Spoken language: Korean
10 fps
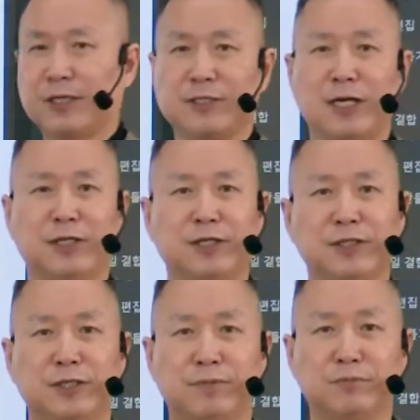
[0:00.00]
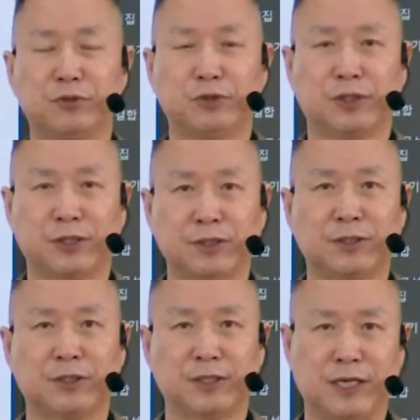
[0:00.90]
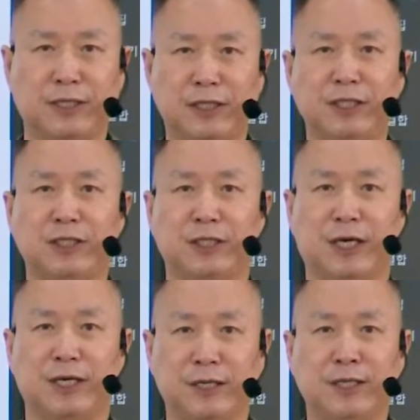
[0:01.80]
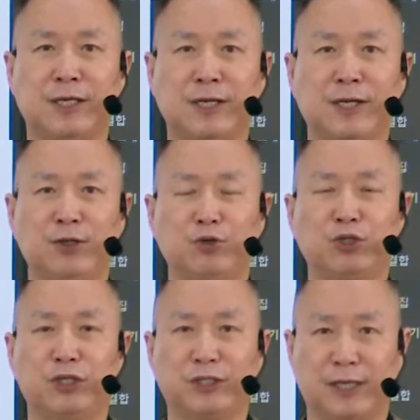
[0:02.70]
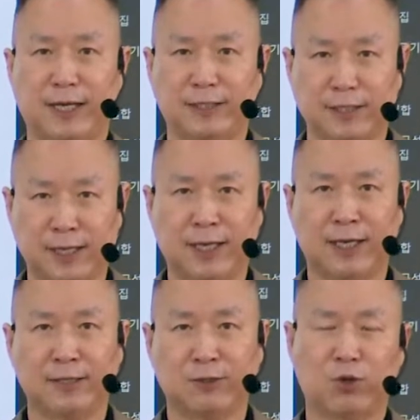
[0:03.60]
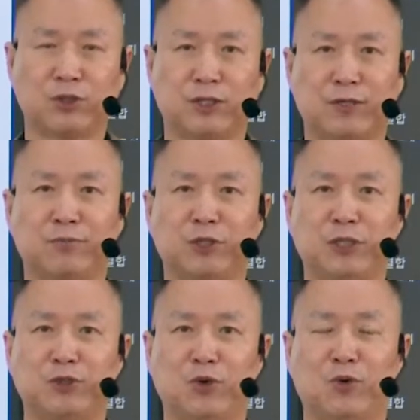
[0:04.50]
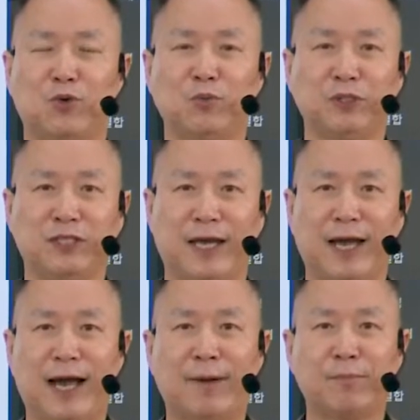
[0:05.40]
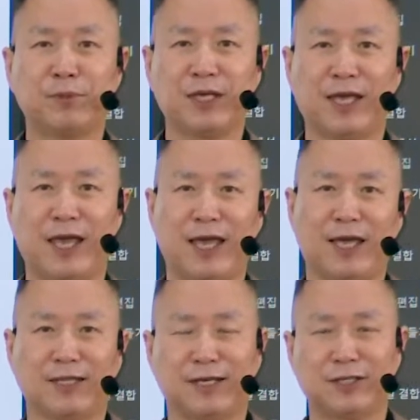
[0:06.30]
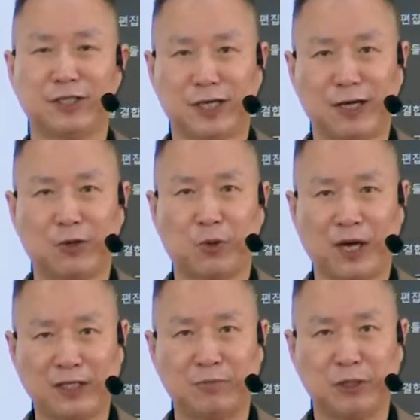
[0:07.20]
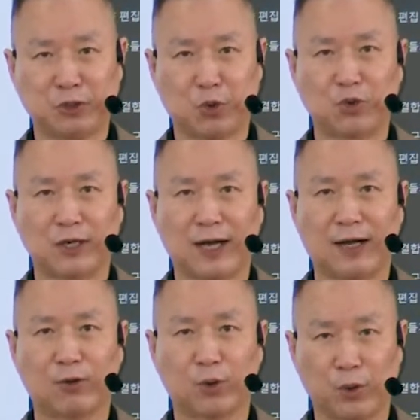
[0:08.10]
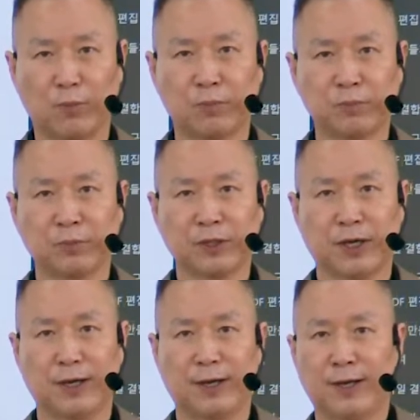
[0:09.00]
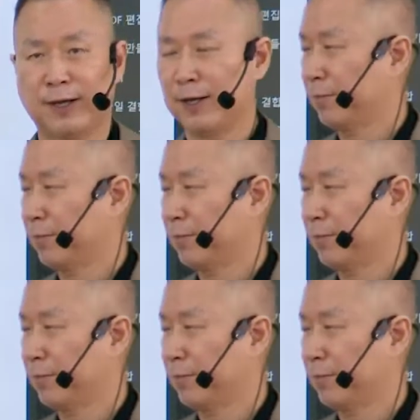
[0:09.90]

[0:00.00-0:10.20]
잘 쓰시는 분들은 그냥 이 시간을 휴식 시간이나 또는 여러분들이 조금 이제 암기해야 될 시간으로 가지면 좋을 것 같고요. 에,